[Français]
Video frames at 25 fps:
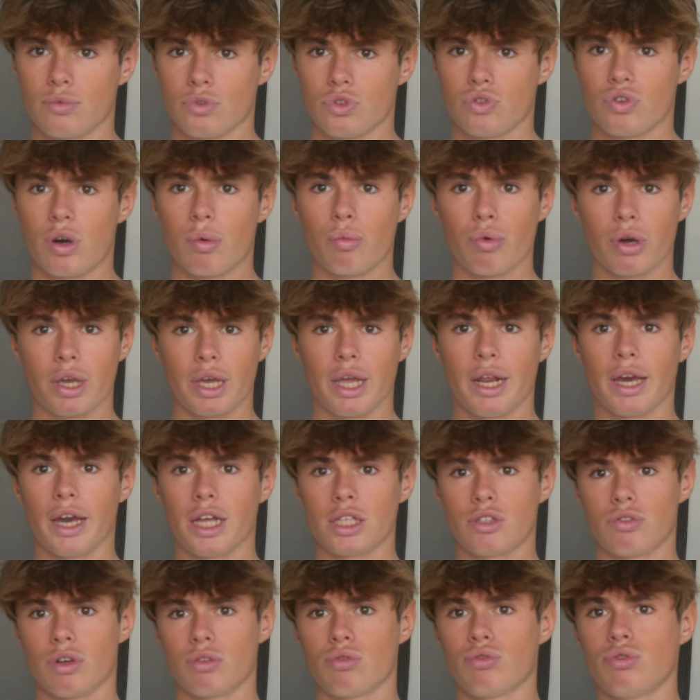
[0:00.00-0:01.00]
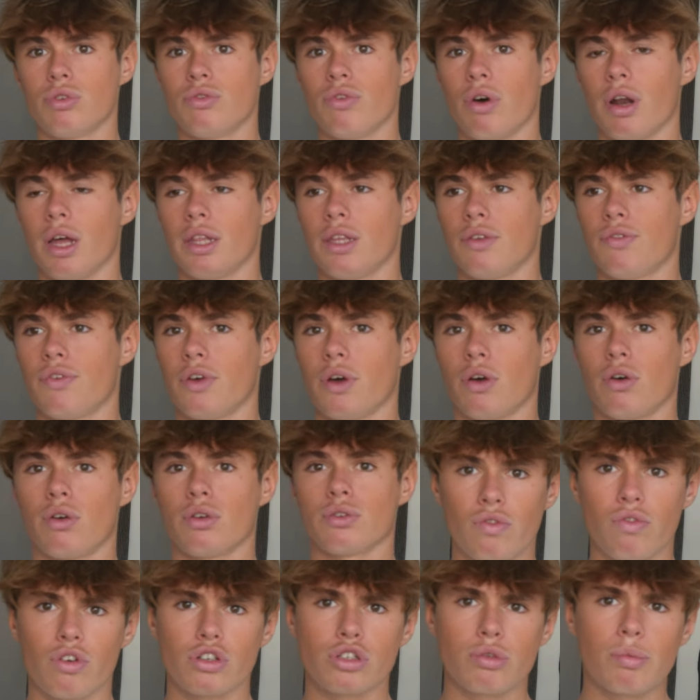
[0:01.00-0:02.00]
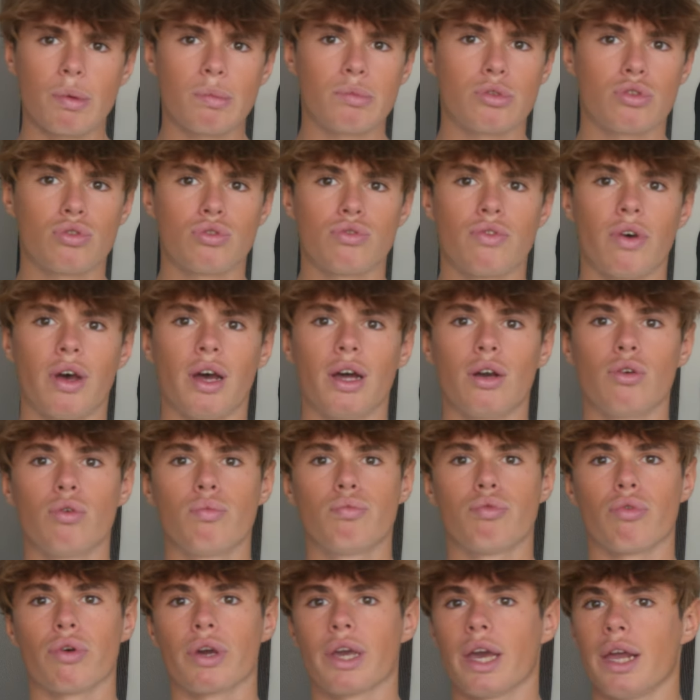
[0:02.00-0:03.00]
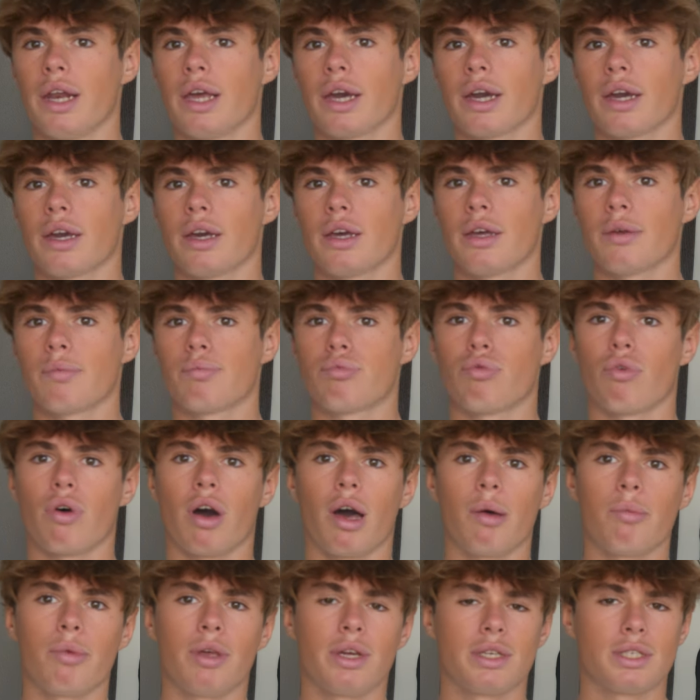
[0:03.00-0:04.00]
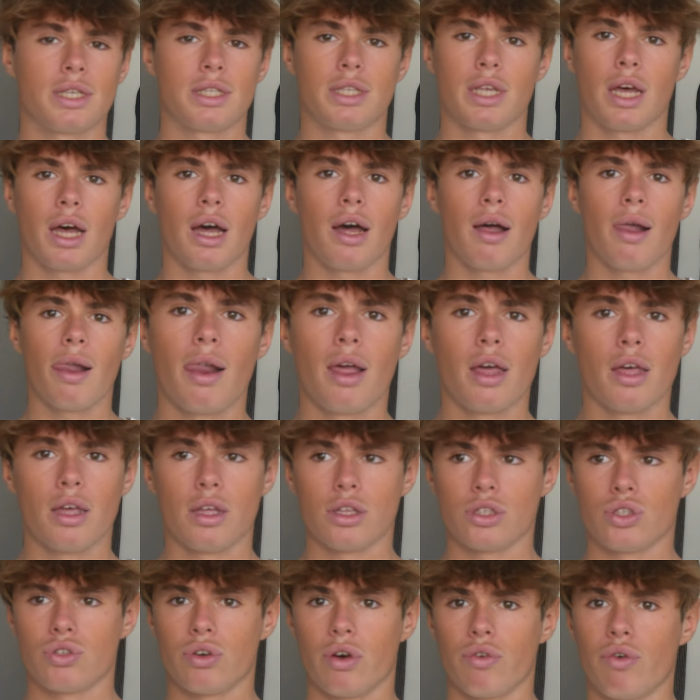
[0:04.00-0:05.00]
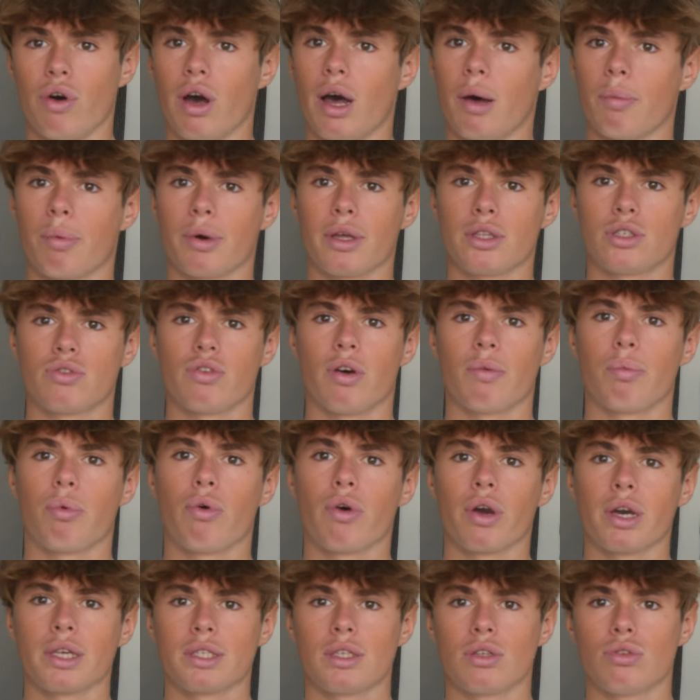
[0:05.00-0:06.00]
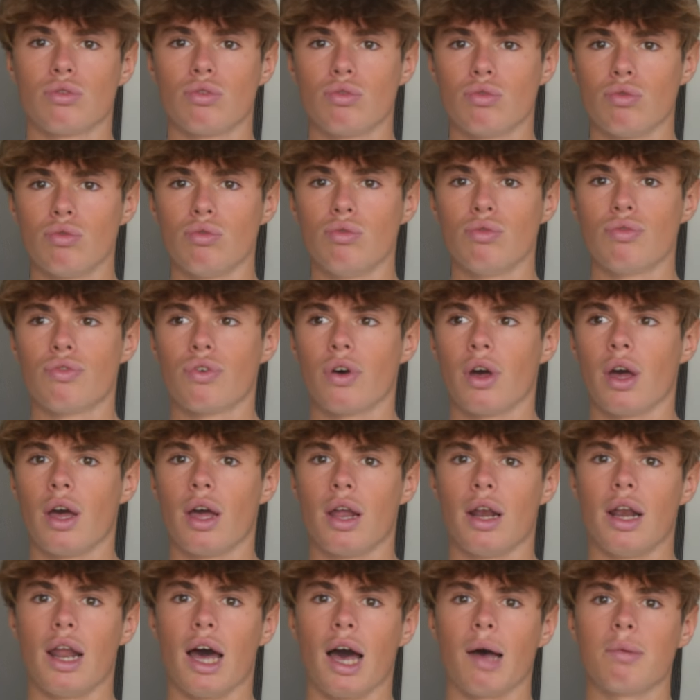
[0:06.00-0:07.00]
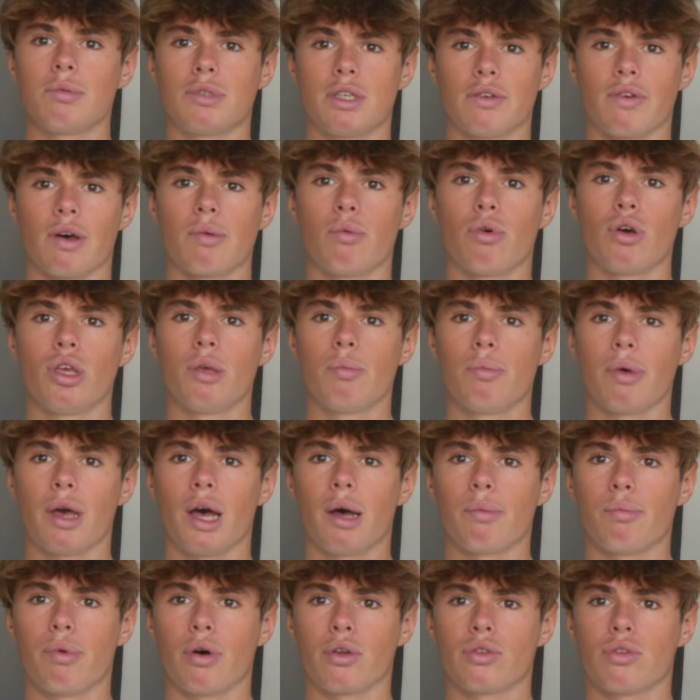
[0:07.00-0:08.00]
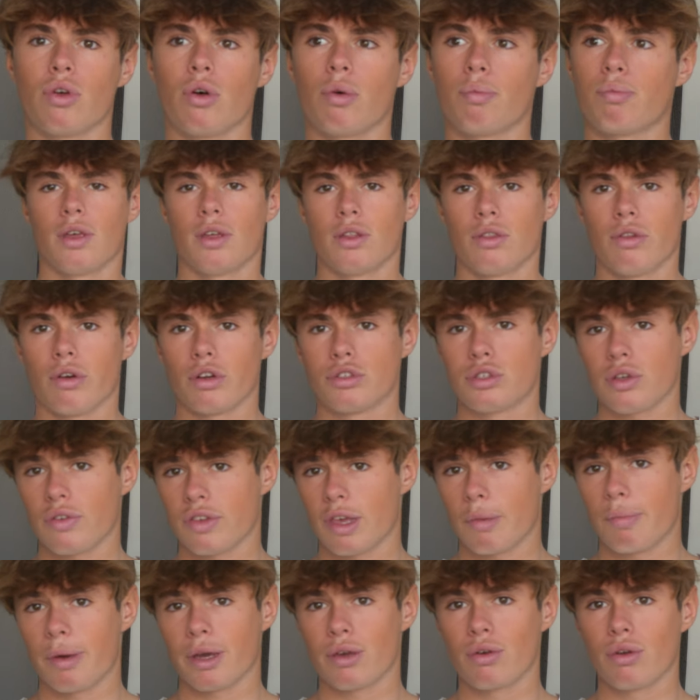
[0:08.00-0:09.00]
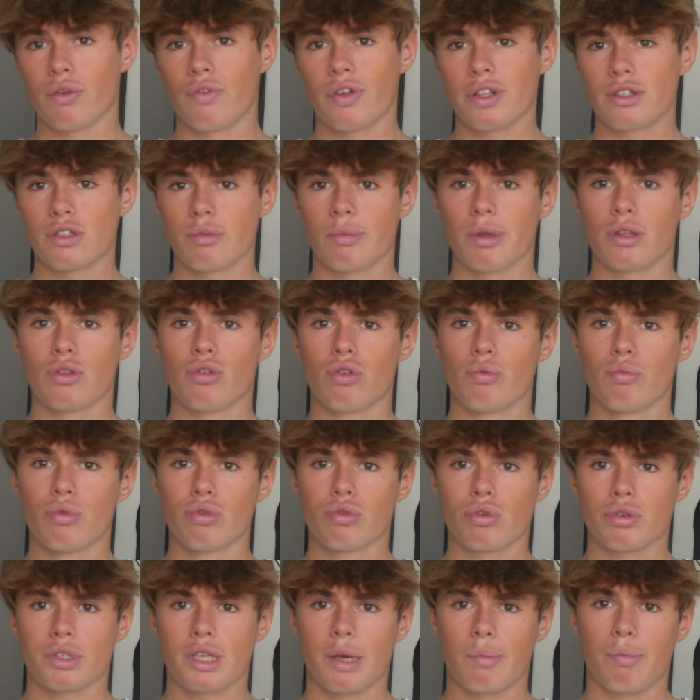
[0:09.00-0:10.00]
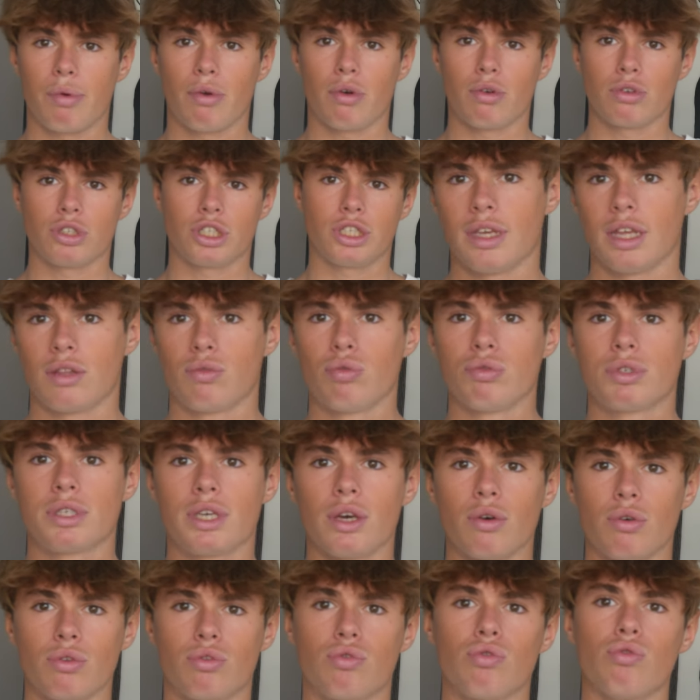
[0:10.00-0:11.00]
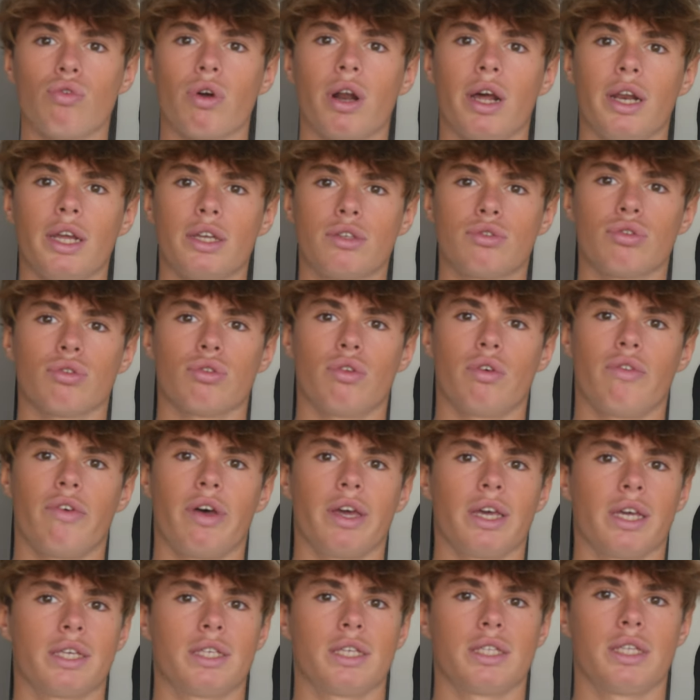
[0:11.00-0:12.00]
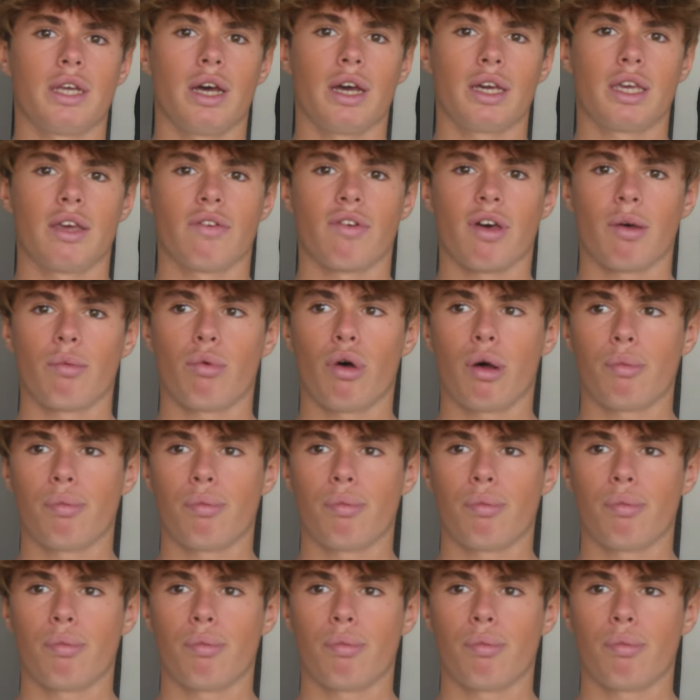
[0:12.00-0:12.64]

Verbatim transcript: tu vas moins galérer, tu vas tout de suite voir la différence. Franchement, même si tu vas à l'eau pour galérer, pour ramer, etc., tu vas voir après, tu vas progresser de ouf. La rame, c'est vraiment hyper important. Dans le sens, il n'y a pas que le fait de se mettre debout sur sa planche, il y a tout ce qui est autour, la lecture de vagues, etc., qui est vraiment